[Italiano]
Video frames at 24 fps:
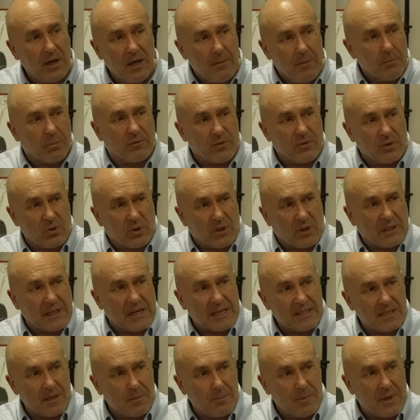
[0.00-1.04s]
Professore della
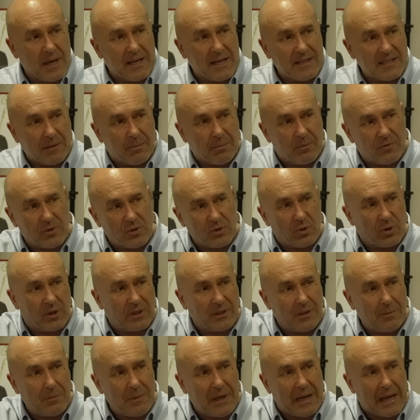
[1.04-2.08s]
Sapienza, professore
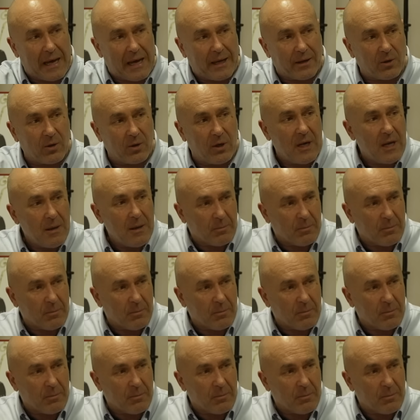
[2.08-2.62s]
di Milano,